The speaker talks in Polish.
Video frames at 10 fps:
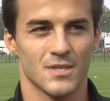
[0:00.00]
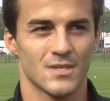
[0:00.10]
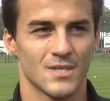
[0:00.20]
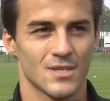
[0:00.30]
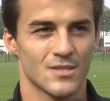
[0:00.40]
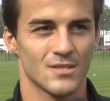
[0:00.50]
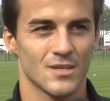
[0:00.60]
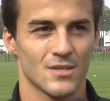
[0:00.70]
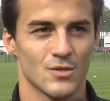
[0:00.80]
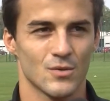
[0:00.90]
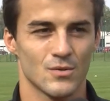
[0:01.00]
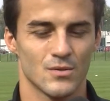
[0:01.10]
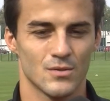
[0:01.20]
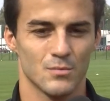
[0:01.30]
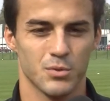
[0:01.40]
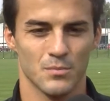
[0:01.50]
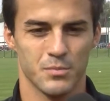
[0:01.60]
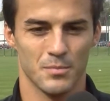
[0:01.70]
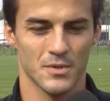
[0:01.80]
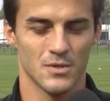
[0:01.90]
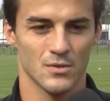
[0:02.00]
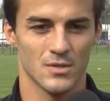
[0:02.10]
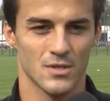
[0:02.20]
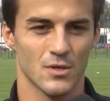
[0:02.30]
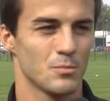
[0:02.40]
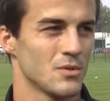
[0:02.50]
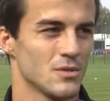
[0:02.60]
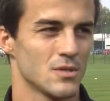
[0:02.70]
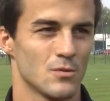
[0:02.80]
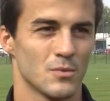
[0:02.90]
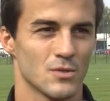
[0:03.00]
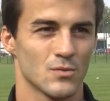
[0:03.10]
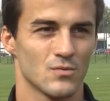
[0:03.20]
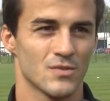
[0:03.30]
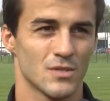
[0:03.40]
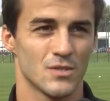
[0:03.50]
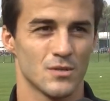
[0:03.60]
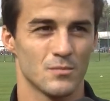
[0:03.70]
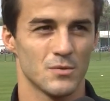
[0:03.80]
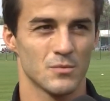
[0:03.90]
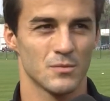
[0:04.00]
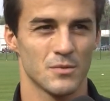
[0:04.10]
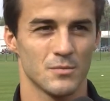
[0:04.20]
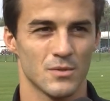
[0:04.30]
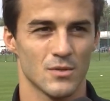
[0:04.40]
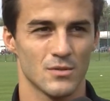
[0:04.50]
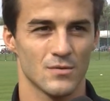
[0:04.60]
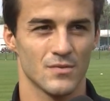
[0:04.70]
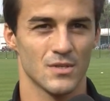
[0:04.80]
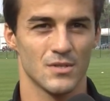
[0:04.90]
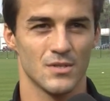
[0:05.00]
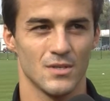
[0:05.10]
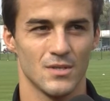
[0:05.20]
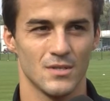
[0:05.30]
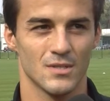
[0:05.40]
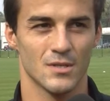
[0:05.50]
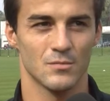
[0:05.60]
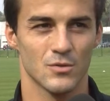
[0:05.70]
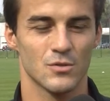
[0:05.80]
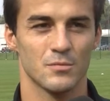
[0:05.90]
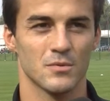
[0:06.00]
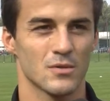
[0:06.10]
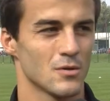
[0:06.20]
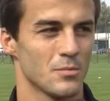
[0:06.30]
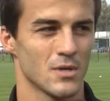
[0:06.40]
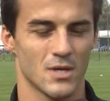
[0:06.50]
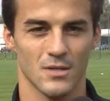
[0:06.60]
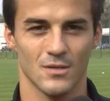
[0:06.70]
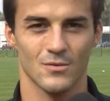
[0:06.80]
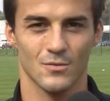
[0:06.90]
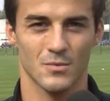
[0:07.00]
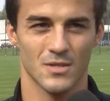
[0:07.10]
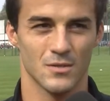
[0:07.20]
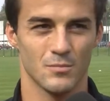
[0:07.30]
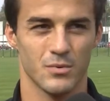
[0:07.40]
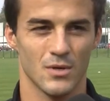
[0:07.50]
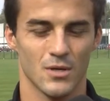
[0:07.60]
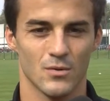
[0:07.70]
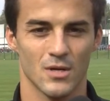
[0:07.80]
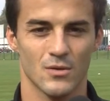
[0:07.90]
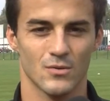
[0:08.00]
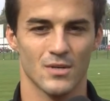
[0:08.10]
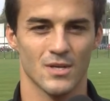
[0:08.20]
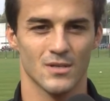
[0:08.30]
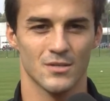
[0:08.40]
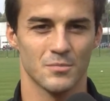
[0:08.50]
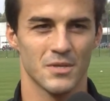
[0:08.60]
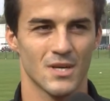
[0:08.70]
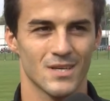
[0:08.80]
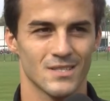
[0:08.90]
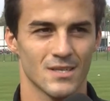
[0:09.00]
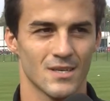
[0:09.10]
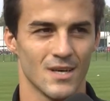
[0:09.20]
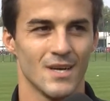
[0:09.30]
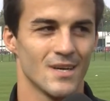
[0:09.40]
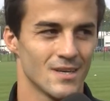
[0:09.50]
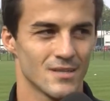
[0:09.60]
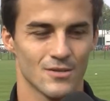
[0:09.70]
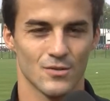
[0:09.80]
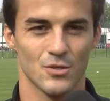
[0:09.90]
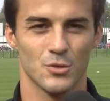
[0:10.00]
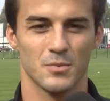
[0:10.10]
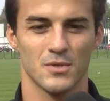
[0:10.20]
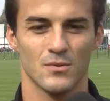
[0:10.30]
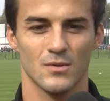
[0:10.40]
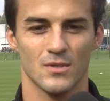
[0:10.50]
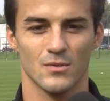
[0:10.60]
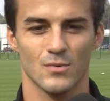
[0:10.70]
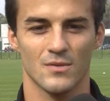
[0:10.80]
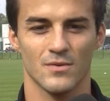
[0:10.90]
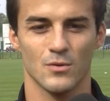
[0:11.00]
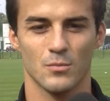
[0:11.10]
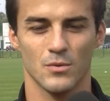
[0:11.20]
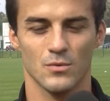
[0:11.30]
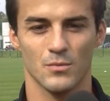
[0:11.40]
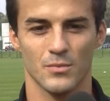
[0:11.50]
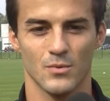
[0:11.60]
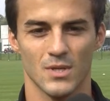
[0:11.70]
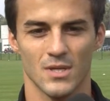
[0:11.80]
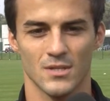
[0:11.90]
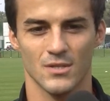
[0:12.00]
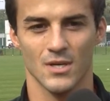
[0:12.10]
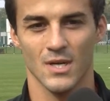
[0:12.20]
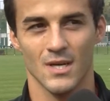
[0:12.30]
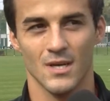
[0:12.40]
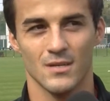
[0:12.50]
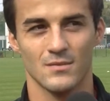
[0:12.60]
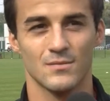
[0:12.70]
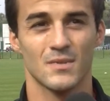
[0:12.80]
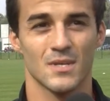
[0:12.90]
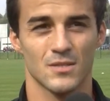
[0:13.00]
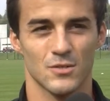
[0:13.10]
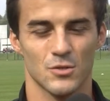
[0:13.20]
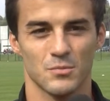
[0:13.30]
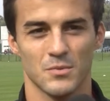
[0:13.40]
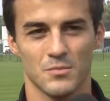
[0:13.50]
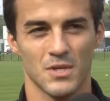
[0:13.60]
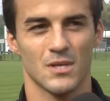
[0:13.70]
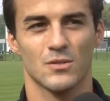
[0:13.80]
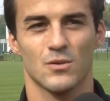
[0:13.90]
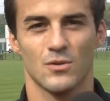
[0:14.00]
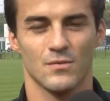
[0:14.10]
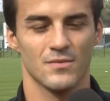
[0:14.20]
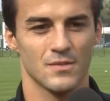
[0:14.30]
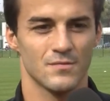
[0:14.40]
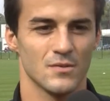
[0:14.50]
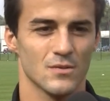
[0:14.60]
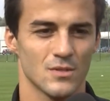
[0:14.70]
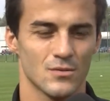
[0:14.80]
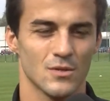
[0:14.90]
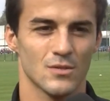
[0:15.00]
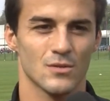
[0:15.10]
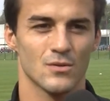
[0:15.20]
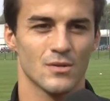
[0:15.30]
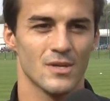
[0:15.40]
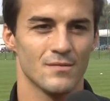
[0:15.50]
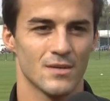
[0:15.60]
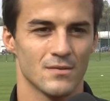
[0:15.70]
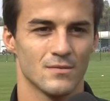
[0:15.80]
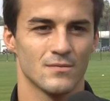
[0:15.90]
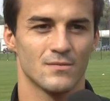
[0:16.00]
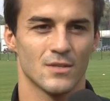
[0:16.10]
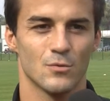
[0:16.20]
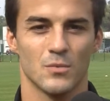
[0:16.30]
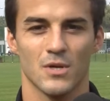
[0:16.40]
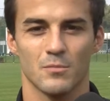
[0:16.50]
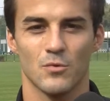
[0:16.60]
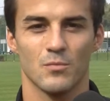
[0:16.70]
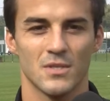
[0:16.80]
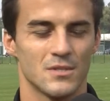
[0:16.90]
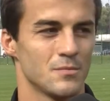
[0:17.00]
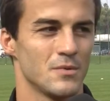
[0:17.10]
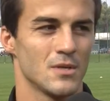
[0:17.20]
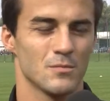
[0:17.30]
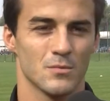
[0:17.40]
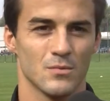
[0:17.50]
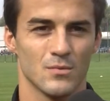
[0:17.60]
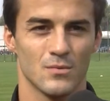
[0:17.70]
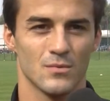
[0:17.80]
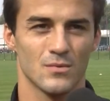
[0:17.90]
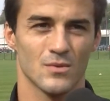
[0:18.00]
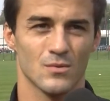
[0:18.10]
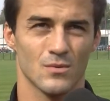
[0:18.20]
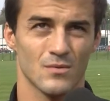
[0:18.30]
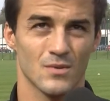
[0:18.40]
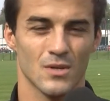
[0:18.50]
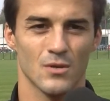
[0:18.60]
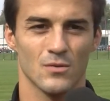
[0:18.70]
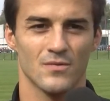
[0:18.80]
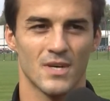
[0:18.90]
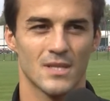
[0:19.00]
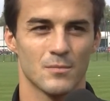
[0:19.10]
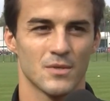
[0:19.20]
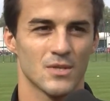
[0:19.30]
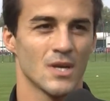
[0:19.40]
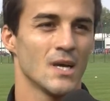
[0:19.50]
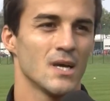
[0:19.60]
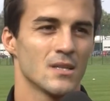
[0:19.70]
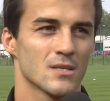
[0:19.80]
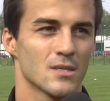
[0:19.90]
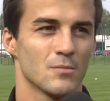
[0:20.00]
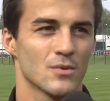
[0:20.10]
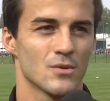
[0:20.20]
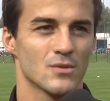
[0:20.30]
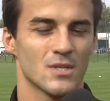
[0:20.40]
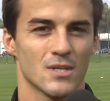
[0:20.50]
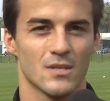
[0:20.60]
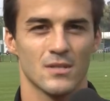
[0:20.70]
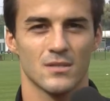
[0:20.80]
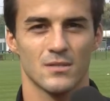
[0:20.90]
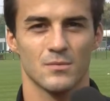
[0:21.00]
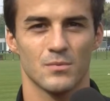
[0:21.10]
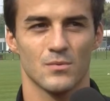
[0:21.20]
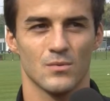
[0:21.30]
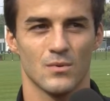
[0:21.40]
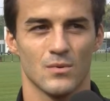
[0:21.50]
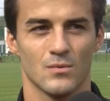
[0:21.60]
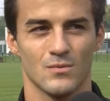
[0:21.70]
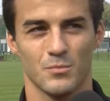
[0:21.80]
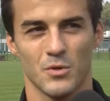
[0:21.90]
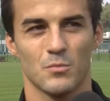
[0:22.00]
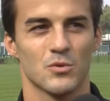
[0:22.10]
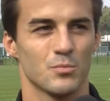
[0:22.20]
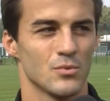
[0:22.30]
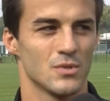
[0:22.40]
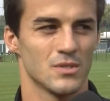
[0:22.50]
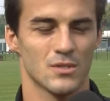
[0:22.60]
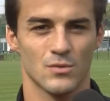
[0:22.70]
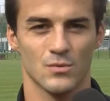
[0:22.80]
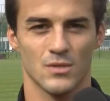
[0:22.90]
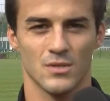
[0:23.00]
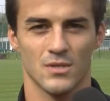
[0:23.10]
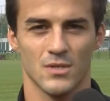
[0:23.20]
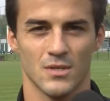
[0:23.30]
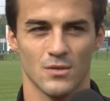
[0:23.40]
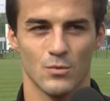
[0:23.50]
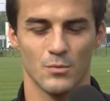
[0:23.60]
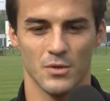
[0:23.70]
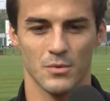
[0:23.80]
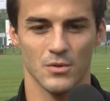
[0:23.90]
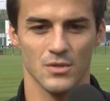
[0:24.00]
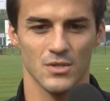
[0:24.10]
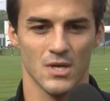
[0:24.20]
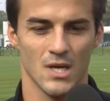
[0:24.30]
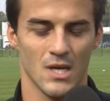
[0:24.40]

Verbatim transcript: jest tak, że zależy od, e, po, po, pierwsze od naszego podejścia do meczu. Wcześniej być może byliśmy trochę cofnięci i zanim doszliśmy do tego pola karnego, to raczej polegało na kontrach, szybkich akcjach, dlatego najszybciej gdzieś łatwiej do boku tą piłkę dać. E, teraz zaczęliśmy my grać trochę ofensywniej, no a z drugiej strony rywal, wiadomo jak był mecz z Rybnikiem, to był stosunkowo taki otwarty mecz. Tak samo ten ostatni, ten zespół e, dopiero może później zaczął się głębiej bronić